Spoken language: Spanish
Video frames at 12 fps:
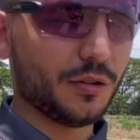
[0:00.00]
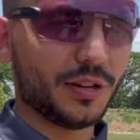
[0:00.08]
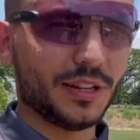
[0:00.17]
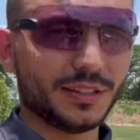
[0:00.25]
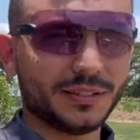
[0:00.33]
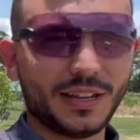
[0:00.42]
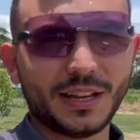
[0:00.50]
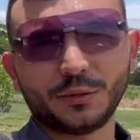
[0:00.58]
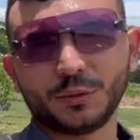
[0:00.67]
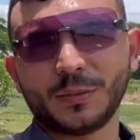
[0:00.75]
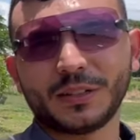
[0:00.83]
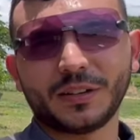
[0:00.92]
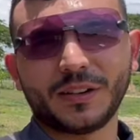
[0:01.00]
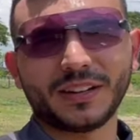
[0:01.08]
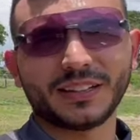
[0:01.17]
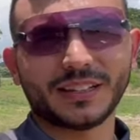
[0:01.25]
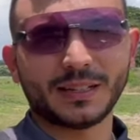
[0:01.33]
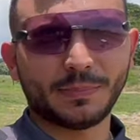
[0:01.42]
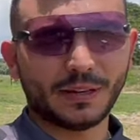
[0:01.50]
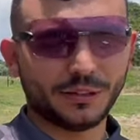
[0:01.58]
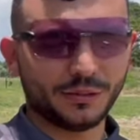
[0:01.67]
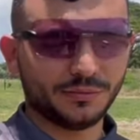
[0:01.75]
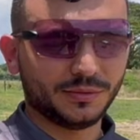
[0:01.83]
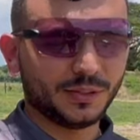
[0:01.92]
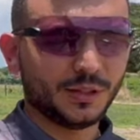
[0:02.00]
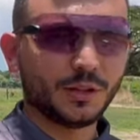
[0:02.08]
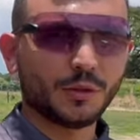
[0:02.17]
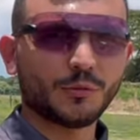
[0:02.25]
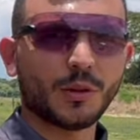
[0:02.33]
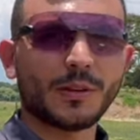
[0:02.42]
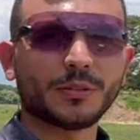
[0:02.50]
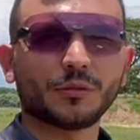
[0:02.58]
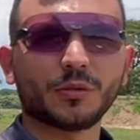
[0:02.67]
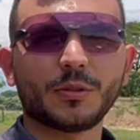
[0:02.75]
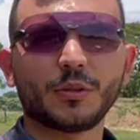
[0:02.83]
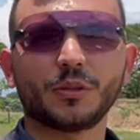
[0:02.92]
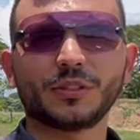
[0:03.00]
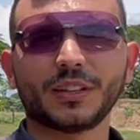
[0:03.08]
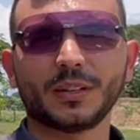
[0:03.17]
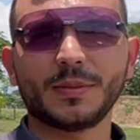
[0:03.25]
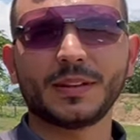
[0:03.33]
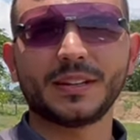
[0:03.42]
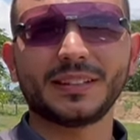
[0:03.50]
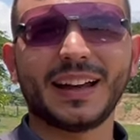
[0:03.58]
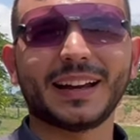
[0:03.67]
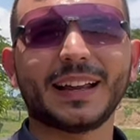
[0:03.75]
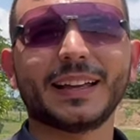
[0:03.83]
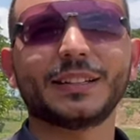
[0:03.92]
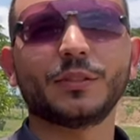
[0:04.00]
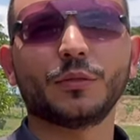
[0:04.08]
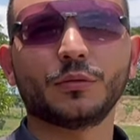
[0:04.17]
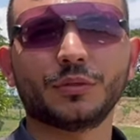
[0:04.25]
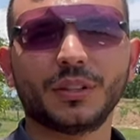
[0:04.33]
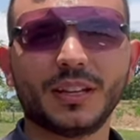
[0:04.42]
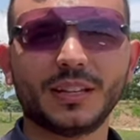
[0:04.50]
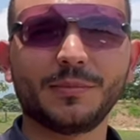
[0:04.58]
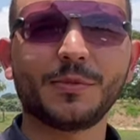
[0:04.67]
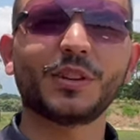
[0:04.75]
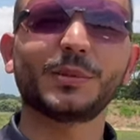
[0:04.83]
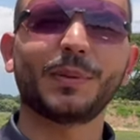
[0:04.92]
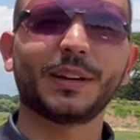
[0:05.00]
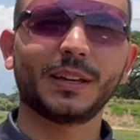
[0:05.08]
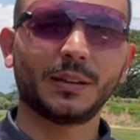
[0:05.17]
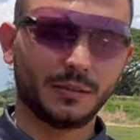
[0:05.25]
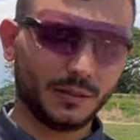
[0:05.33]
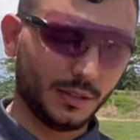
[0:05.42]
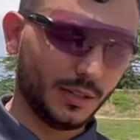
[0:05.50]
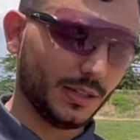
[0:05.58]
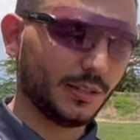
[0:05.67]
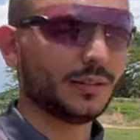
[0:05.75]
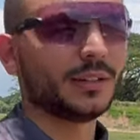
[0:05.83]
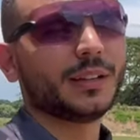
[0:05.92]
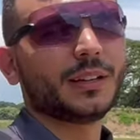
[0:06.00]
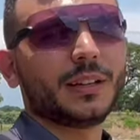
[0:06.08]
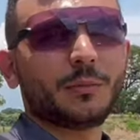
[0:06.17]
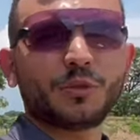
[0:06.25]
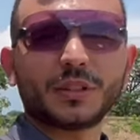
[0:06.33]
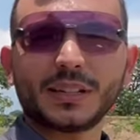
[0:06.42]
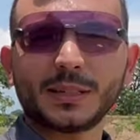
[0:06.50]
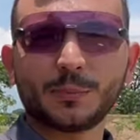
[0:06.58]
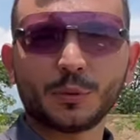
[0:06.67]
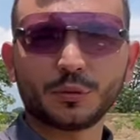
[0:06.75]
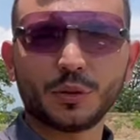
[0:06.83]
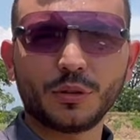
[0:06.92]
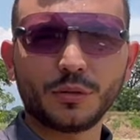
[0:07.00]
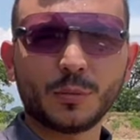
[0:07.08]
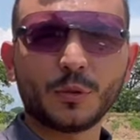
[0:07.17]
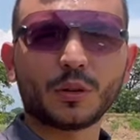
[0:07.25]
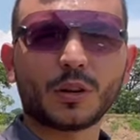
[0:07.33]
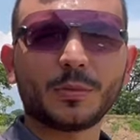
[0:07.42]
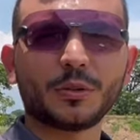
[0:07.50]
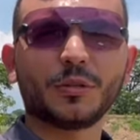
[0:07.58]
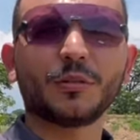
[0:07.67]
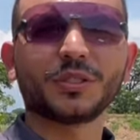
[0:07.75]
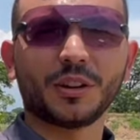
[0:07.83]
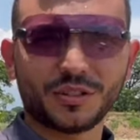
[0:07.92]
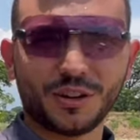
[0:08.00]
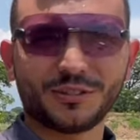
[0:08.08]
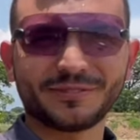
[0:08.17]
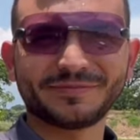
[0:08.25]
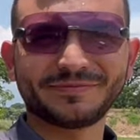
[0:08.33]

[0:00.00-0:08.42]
señores, dejen su comentario a ver qué tal les pareció. Nuevamente, su amigo Oscar Jiménez, agradecido con ustedes, mi les y muchas gracias por todo. Nos vemos en otro capítulo. Chao, chao.